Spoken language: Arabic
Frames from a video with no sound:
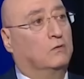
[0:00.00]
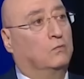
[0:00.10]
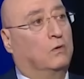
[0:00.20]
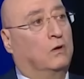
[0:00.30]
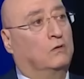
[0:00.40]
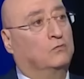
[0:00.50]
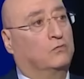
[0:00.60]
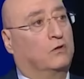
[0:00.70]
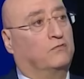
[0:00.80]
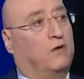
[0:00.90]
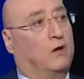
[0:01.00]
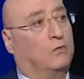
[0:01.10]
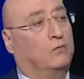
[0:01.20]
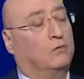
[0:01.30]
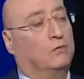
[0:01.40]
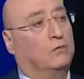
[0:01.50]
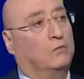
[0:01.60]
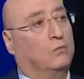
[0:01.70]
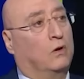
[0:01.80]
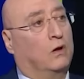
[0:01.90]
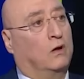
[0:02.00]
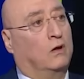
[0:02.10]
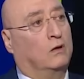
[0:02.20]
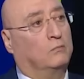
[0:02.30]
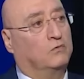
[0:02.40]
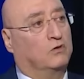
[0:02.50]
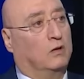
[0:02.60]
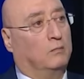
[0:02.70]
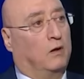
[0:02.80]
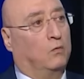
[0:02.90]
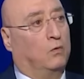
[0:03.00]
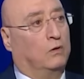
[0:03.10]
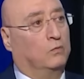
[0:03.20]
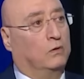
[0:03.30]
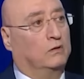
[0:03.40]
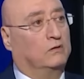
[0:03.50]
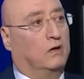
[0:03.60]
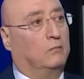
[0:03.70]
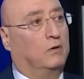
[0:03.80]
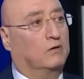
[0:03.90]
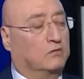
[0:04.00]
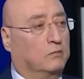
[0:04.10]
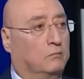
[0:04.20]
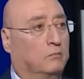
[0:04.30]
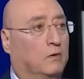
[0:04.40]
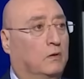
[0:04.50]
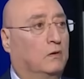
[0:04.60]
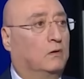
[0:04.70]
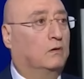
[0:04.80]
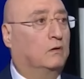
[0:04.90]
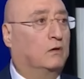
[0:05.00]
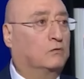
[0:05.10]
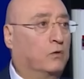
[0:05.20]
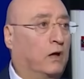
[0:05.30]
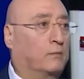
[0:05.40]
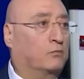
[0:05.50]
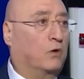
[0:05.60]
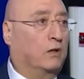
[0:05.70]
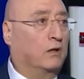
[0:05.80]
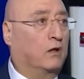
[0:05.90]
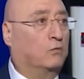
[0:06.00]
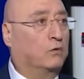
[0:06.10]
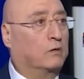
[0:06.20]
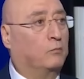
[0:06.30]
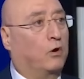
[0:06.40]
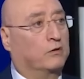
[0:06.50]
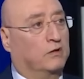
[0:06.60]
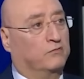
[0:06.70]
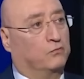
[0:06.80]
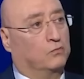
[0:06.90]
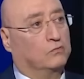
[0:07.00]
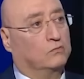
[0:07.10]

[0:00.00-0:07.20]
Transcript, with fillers: وجوزيف عون وميشيل معوض والاتيان باسم يقدروا يعرفوا على ظهره ويركبوا على كتافه